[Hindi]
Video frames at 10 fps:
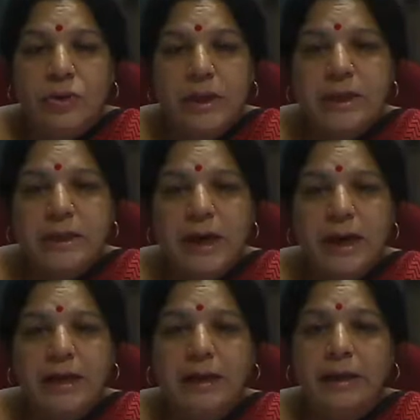और उसी के
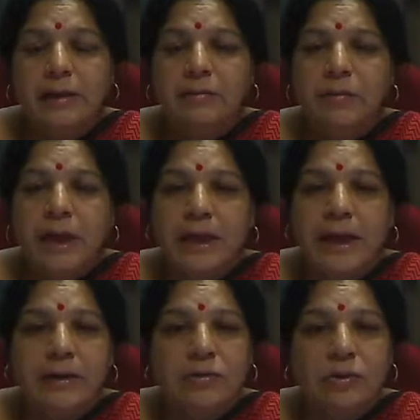सहारे
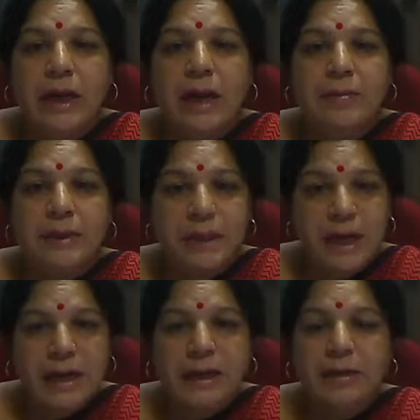बैलगाड़ी को किराए पर
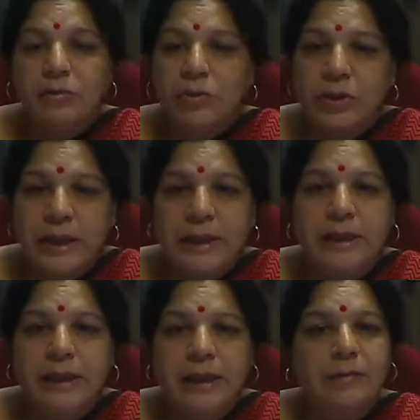चलाकर और
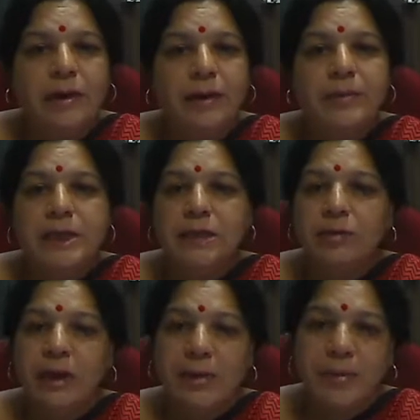खेती करके वह अपना
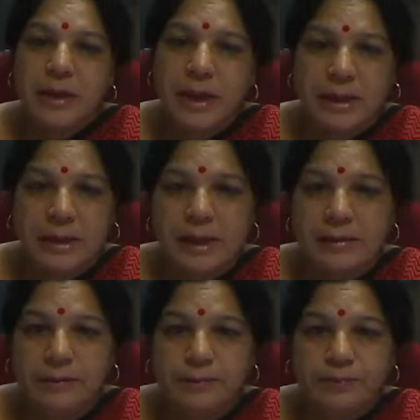जीवन यापन करता
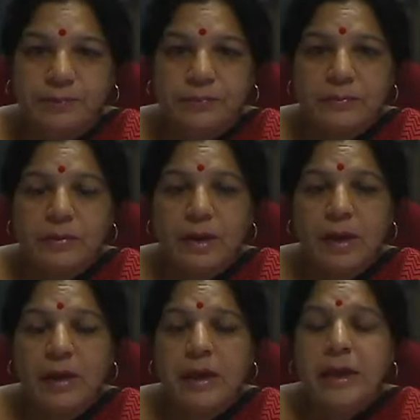
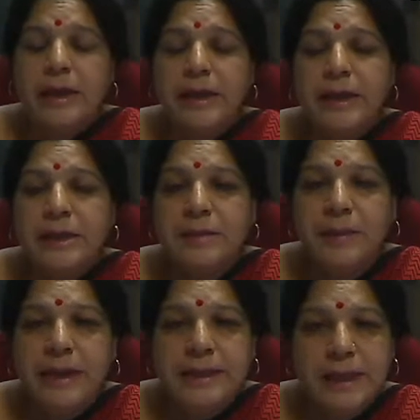है एक
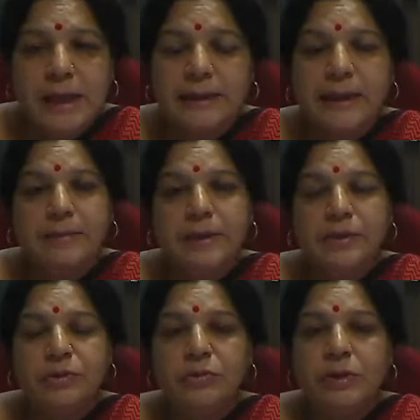समय ऐसा आता है
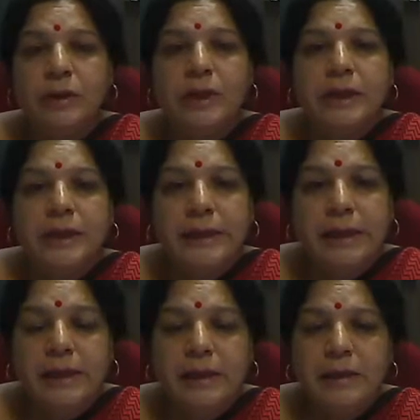बच्चों
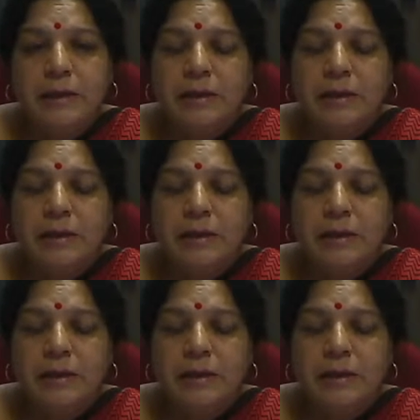कि